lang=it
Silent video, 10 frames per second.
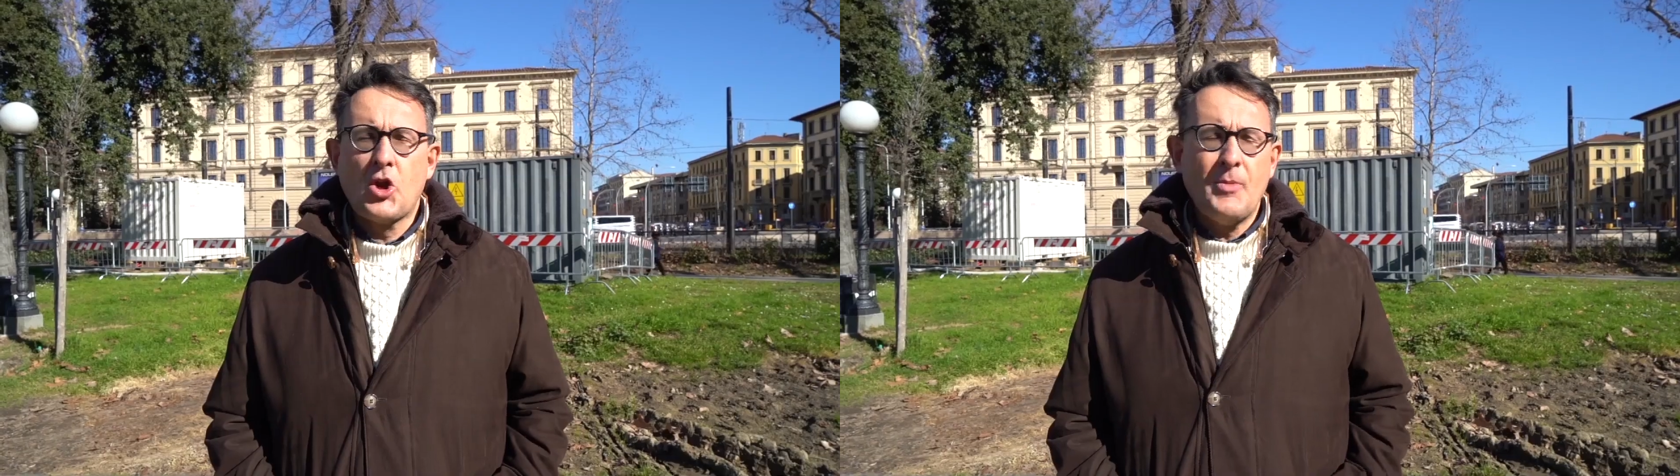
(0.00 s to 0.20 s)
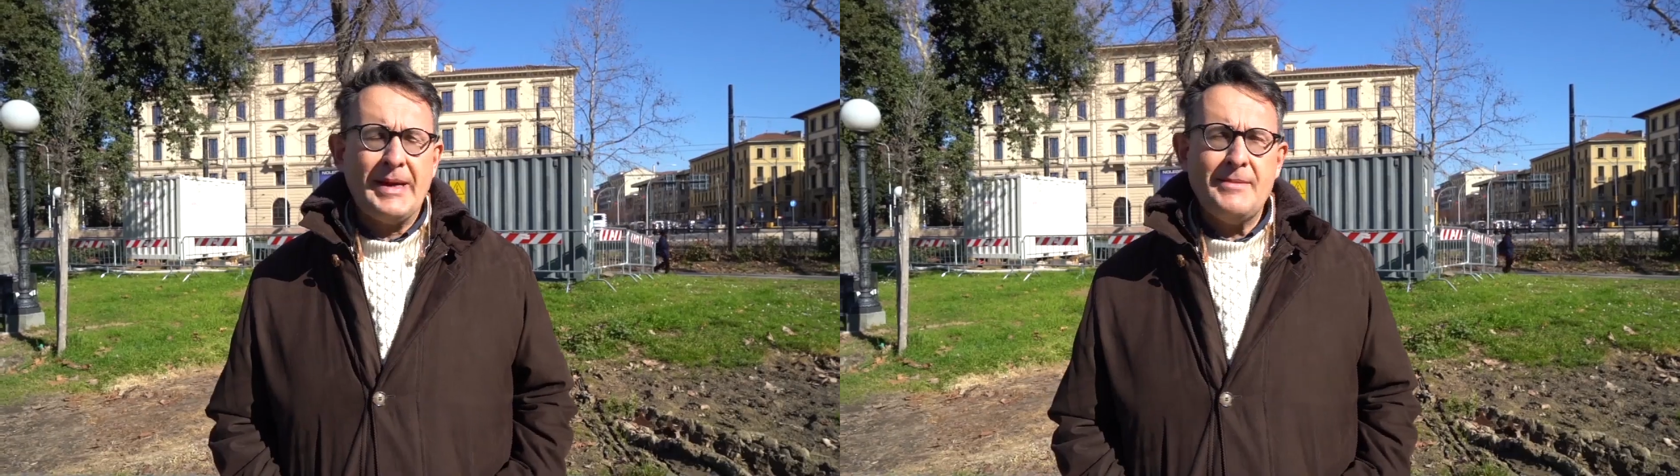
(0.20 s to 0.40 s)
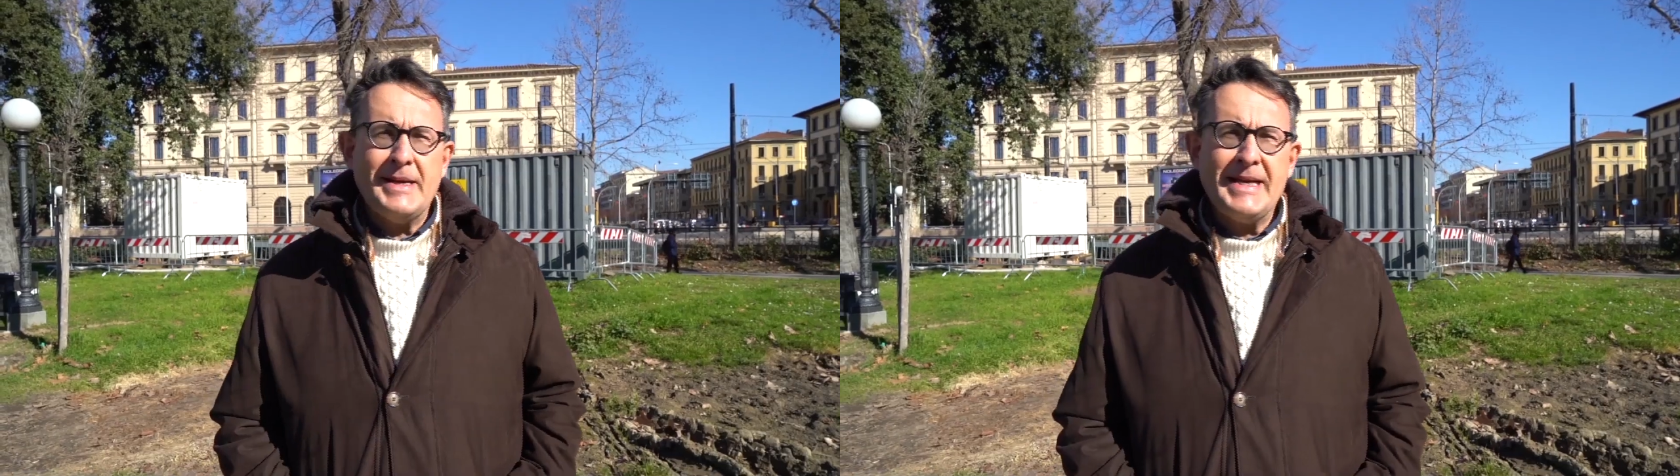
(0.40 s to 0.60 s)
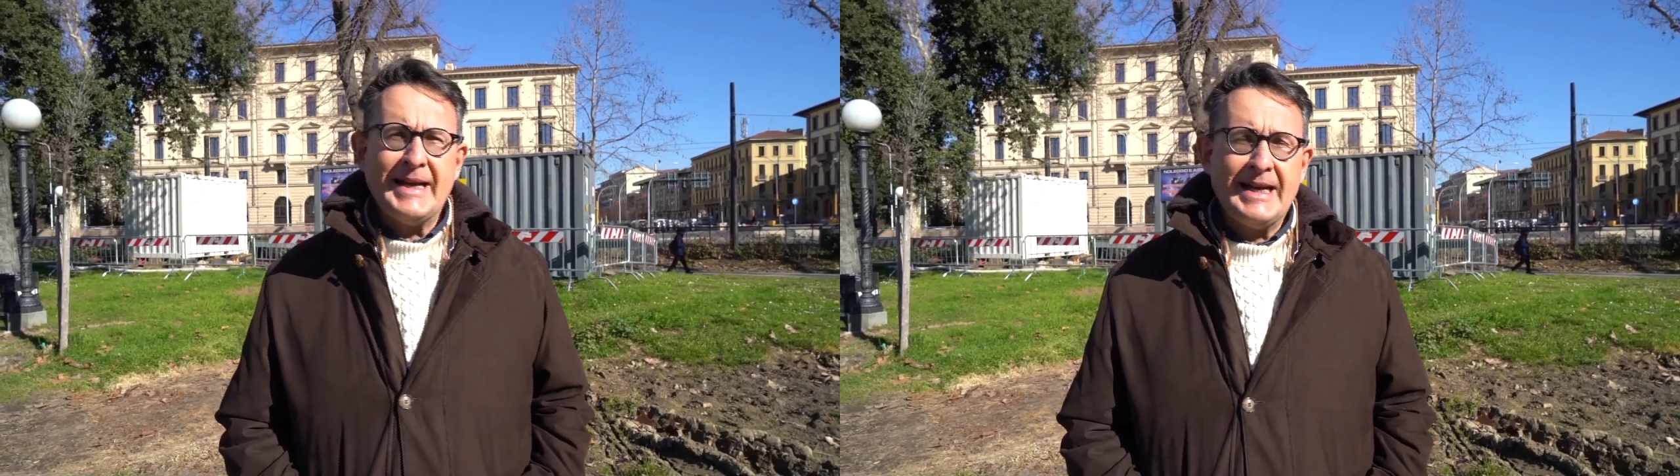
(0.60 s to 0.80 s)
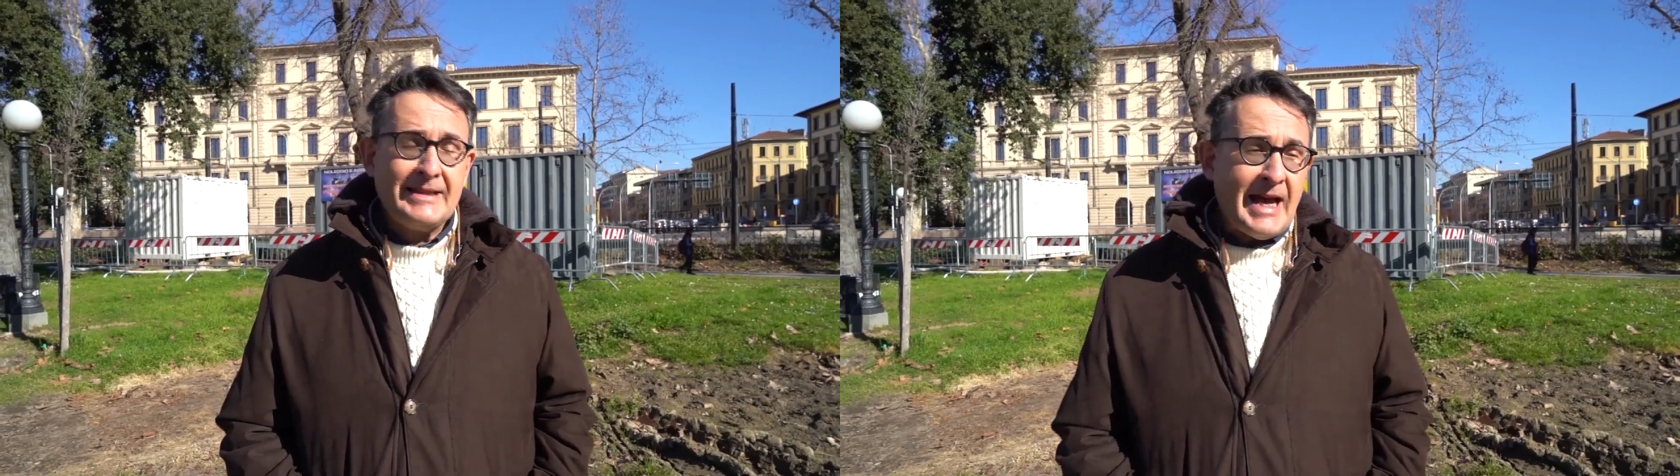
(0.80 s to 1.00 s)
Come
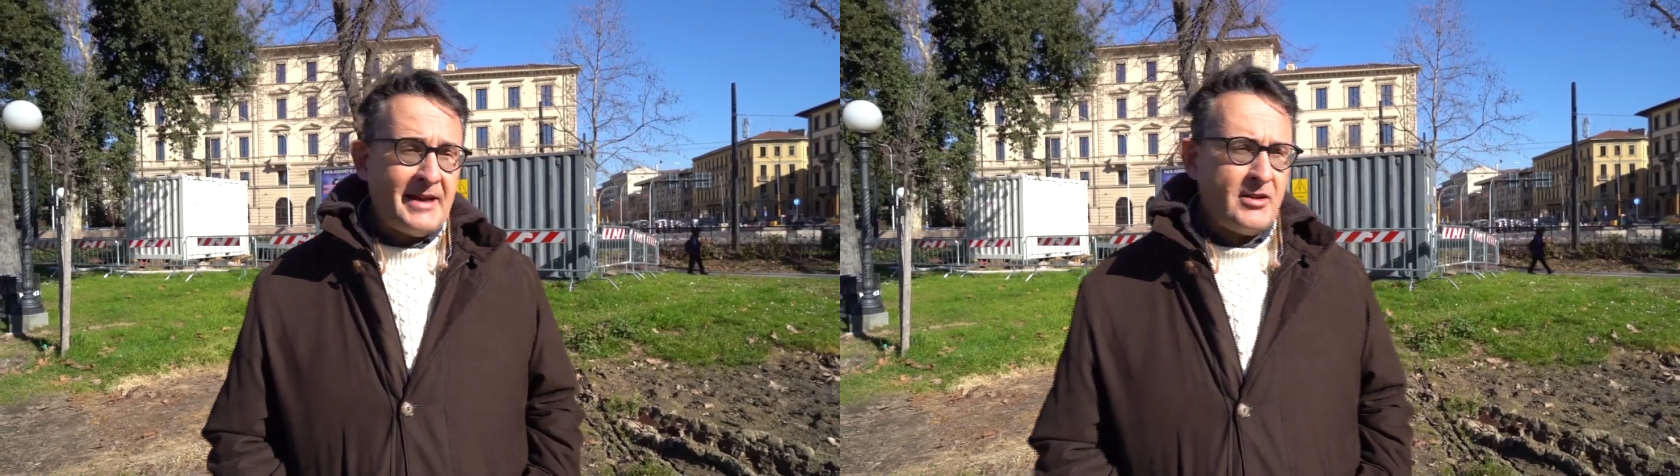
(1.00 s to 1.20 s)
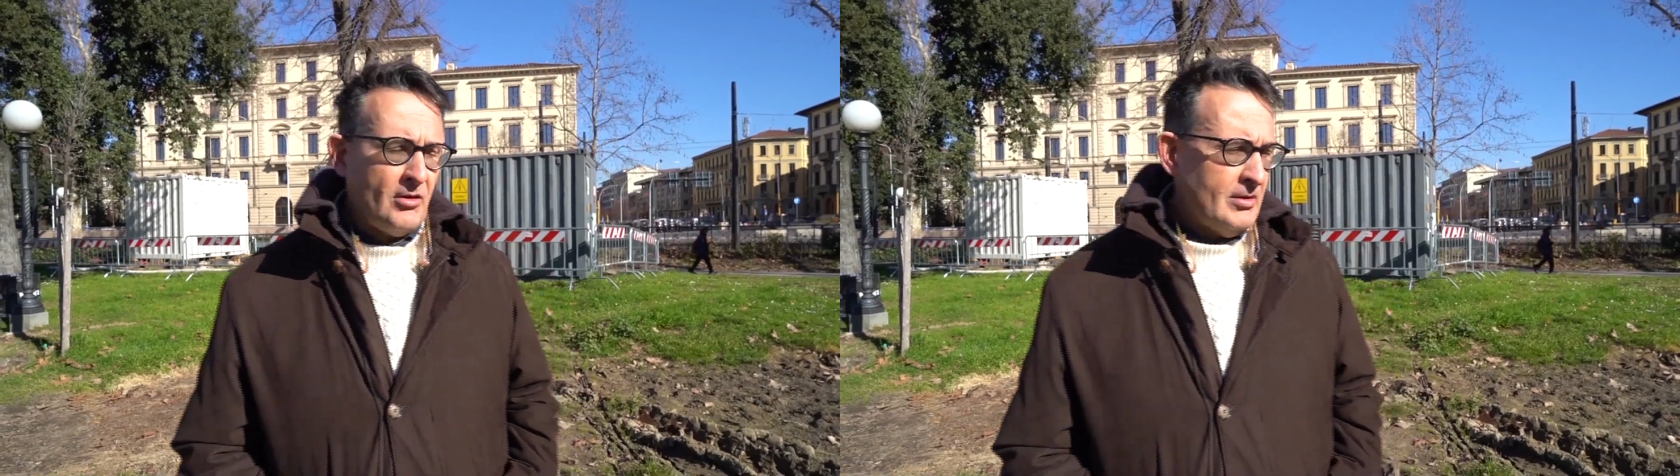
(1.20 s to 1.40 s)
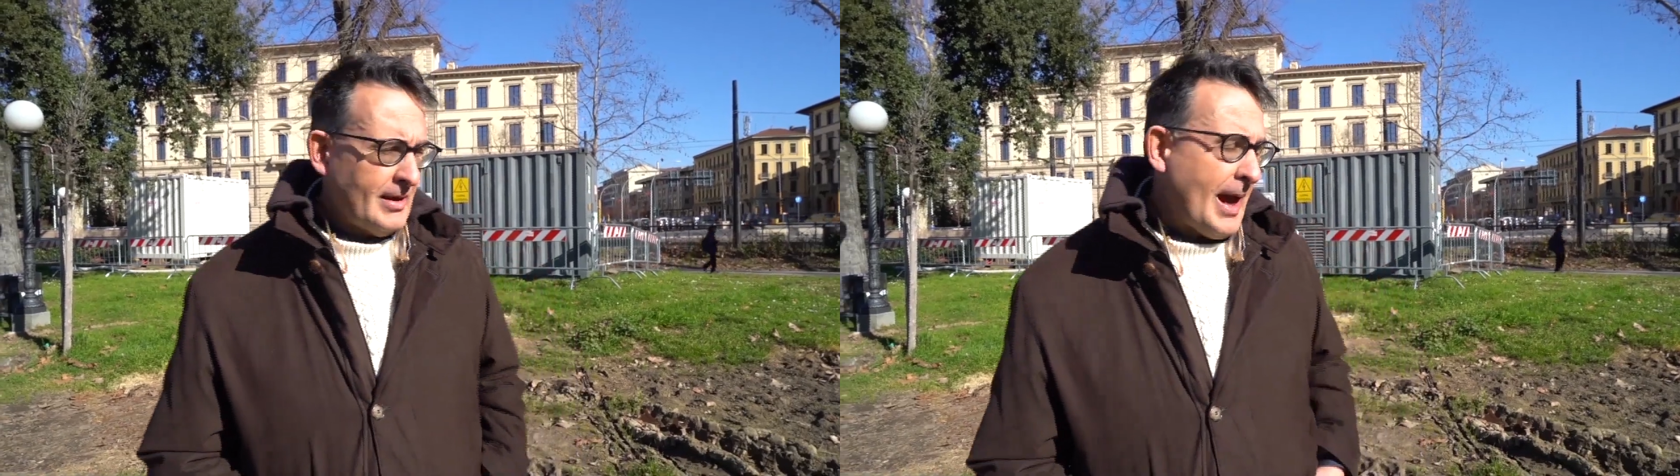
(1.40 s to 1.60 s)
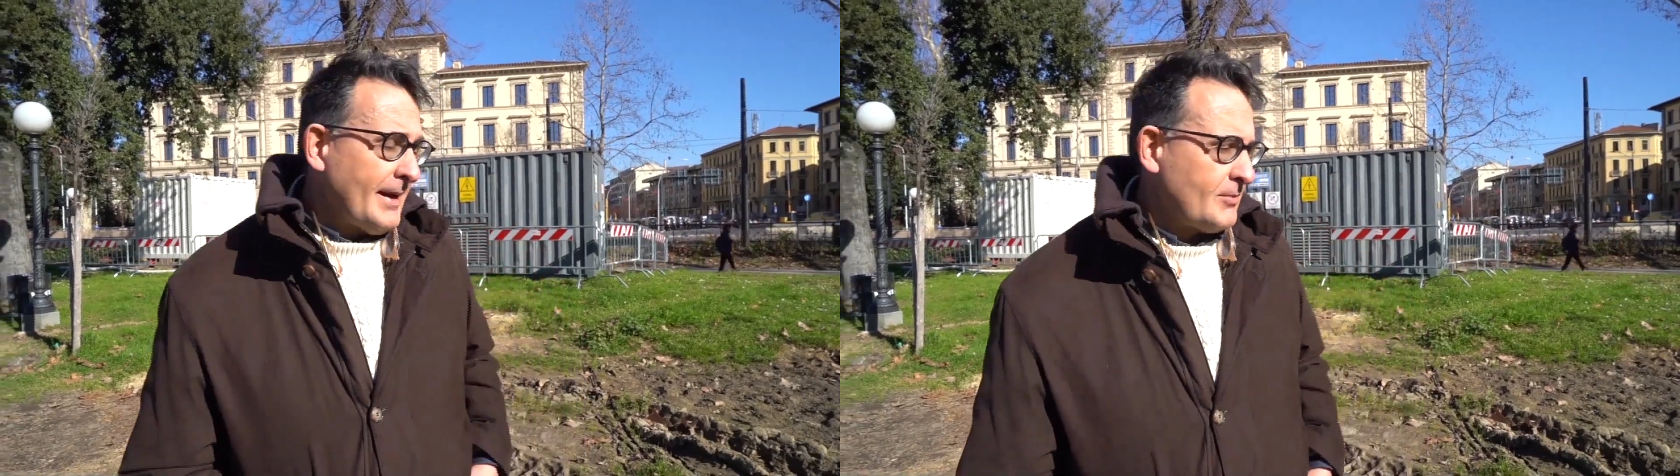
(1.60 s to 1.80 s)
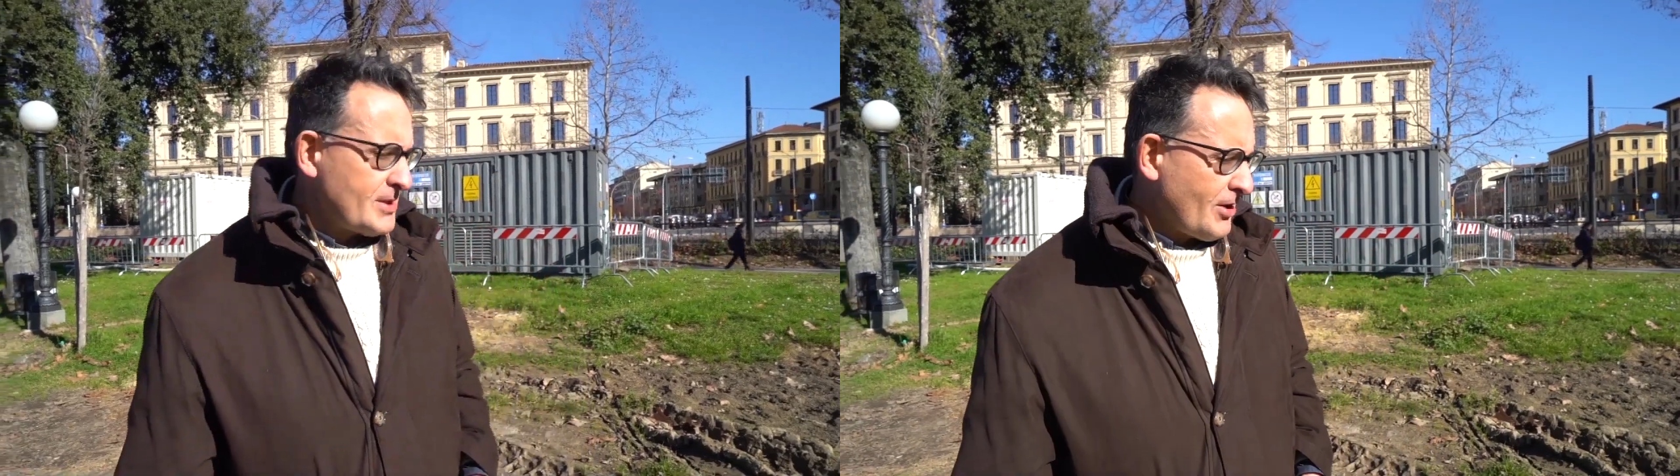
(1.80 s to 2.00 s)
rimediare al danno?
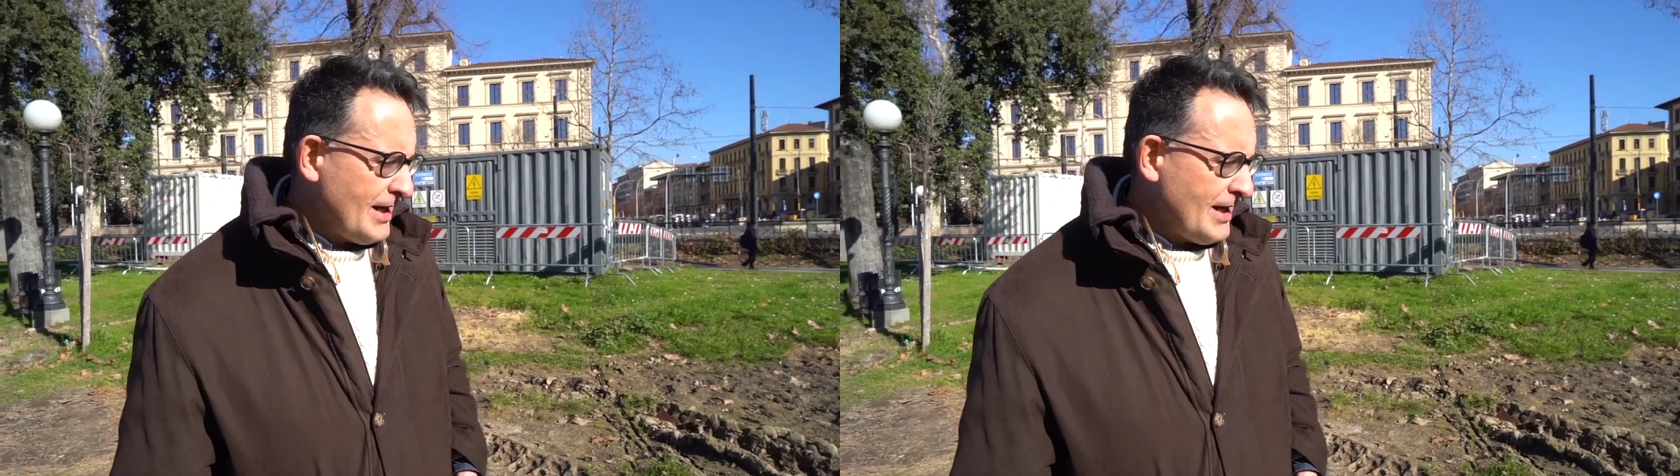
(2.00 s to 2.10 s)
in questo